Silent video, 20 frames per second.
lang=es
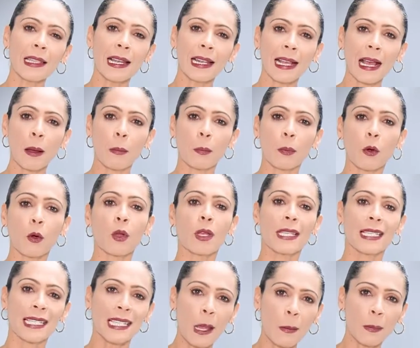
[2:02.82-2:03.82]
del campo,
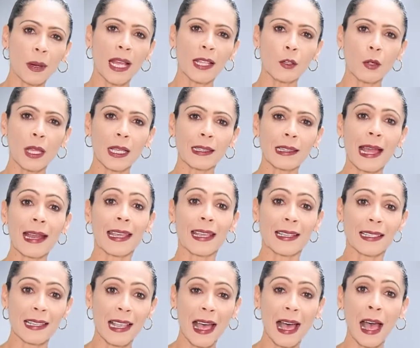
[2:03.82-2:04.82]
sembrando en
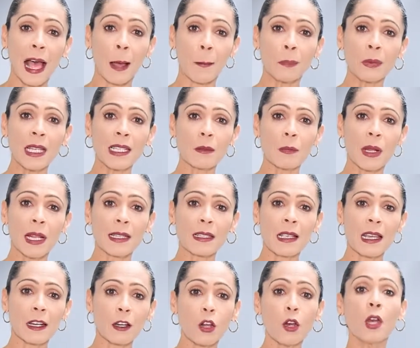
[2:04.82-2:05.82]
hectáreas aptas para
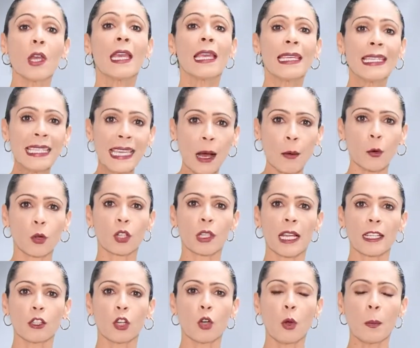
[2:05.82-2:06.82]
hacerlo y
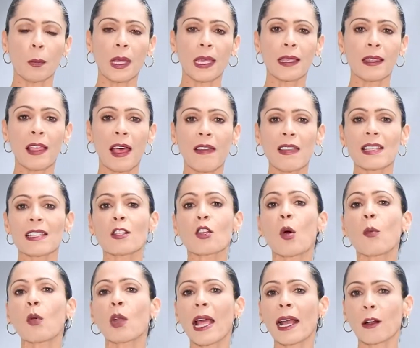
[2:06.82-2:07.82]
abordando complejidades
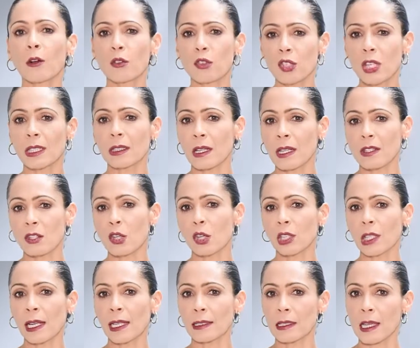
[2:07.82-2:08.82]
como la
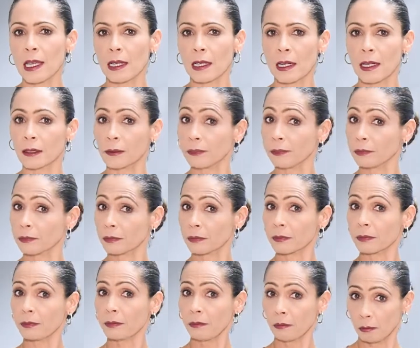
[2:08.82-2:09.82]
concentración de la tierra.
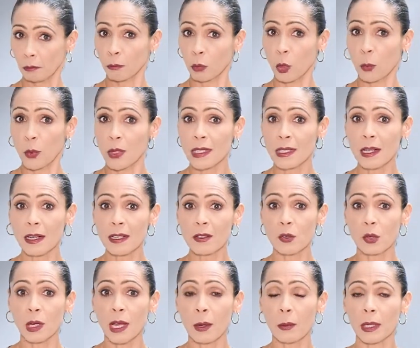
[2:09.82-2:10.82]
Propuesta
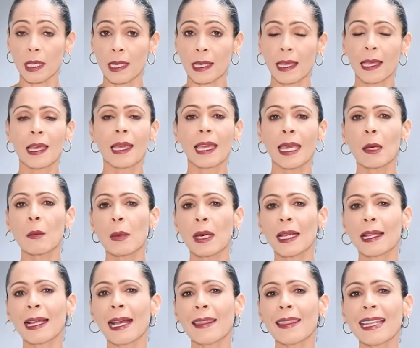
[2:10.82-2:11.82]
razonable,
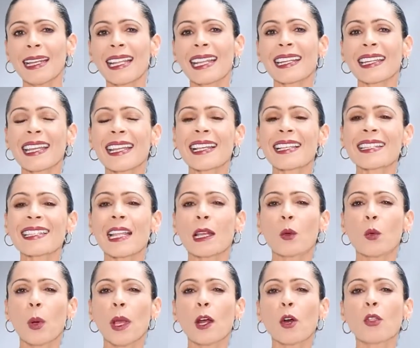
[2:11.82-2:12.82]
enmarcada en las reglas del
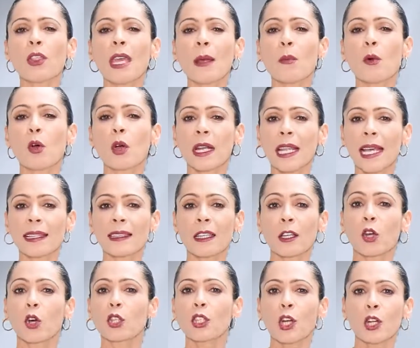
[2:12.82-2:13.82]
juego
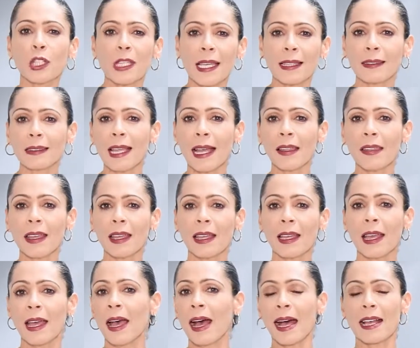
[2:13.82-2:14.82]
democrático y orientada
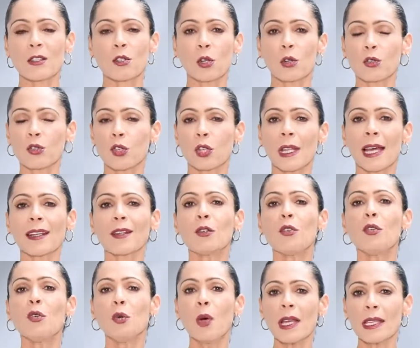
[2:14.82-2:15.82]
a solucionar
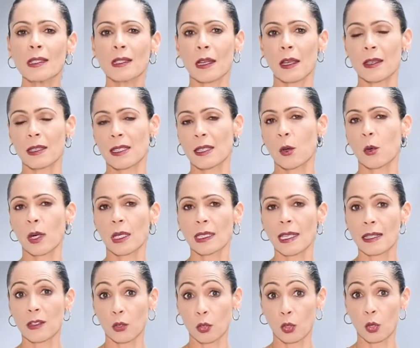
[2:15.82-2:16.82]
nuestra
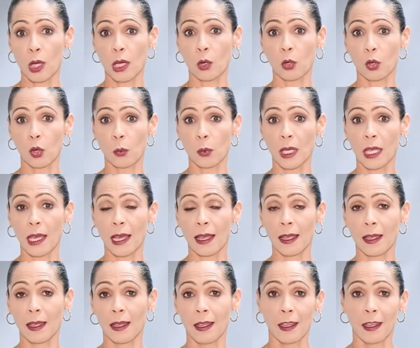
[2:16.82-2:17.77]
desigualdad socioeconómica.